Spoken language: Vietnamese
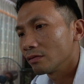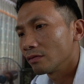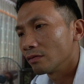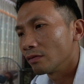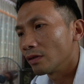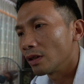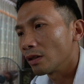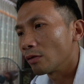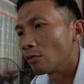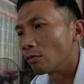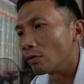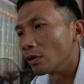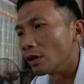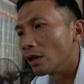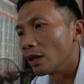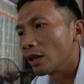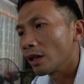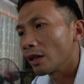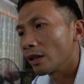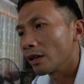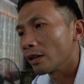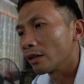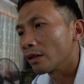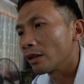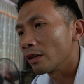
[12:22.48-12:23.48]
và cũng đưa
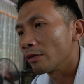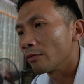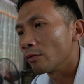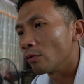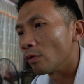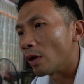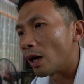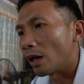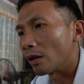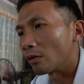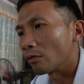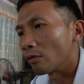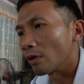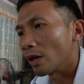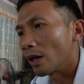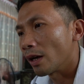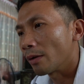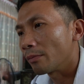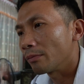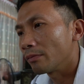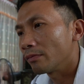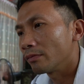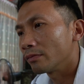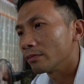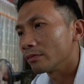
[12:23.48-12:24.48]
cái cái vụ án của em
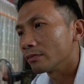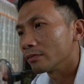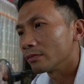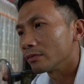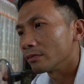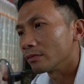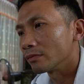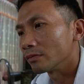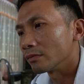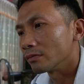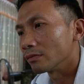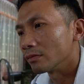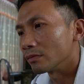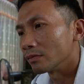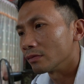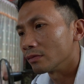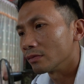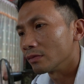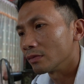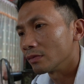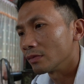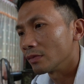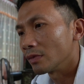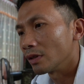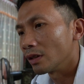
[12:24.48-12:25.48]

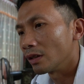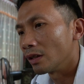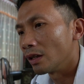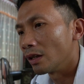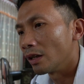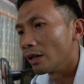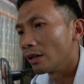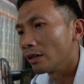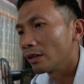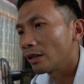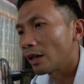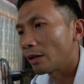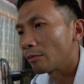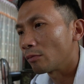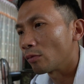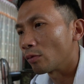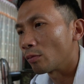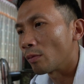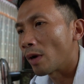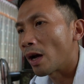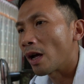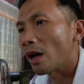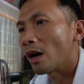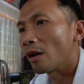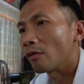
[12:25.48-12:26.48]
lên thành một
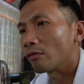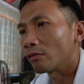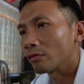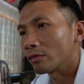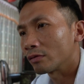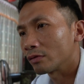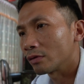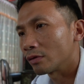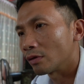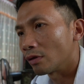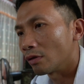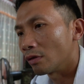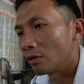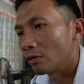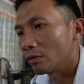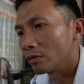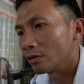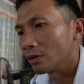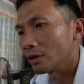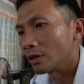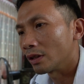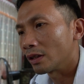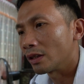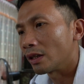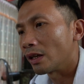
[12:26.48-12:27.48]
bài học cho
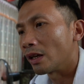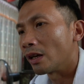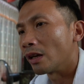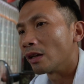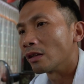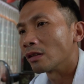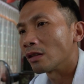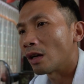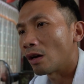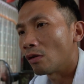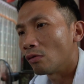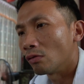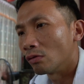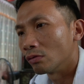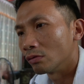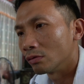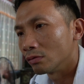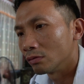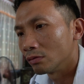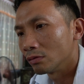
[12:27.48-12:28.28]
những cái thế sau yeah.